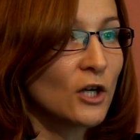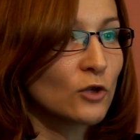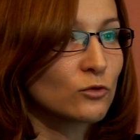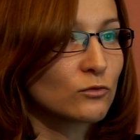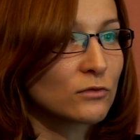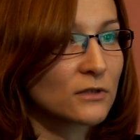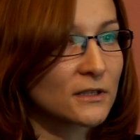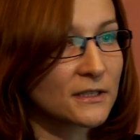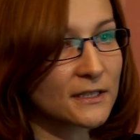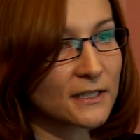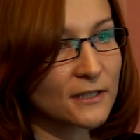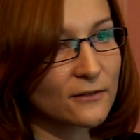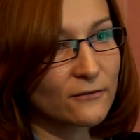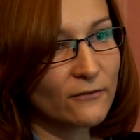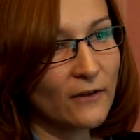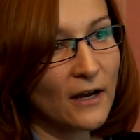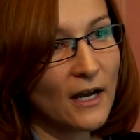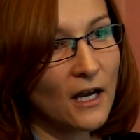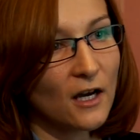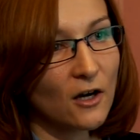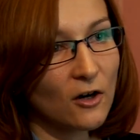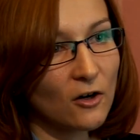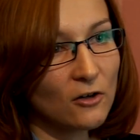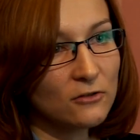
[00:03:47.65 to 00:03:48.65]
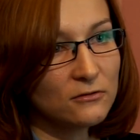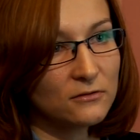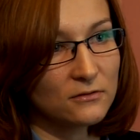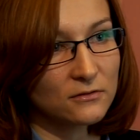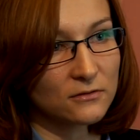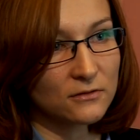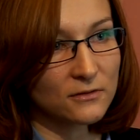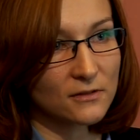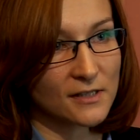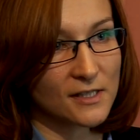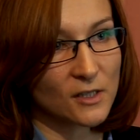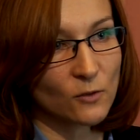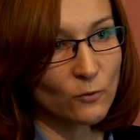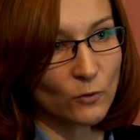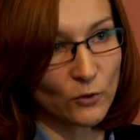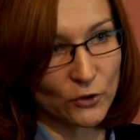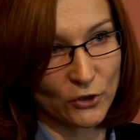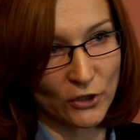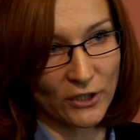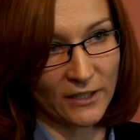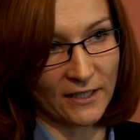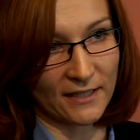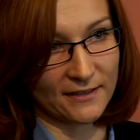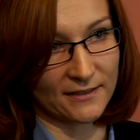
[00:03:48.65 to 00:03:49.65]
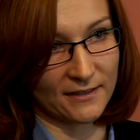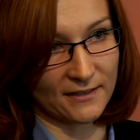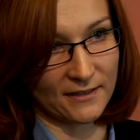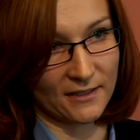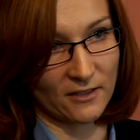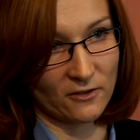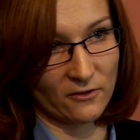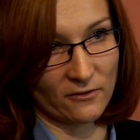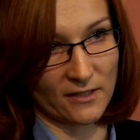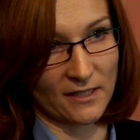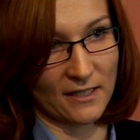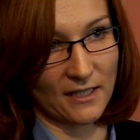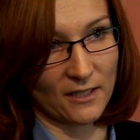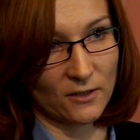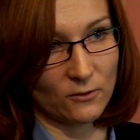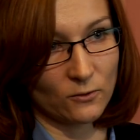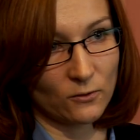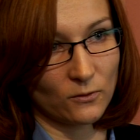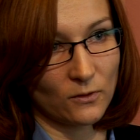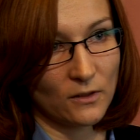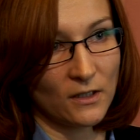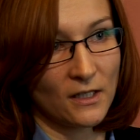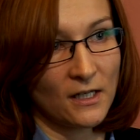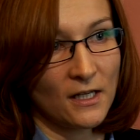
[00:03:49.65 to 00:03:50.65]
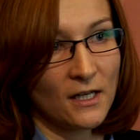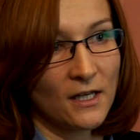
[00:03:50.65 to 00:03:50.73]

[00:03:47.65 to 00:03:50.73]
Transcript: który trwa od zgłoszenia danego znaku.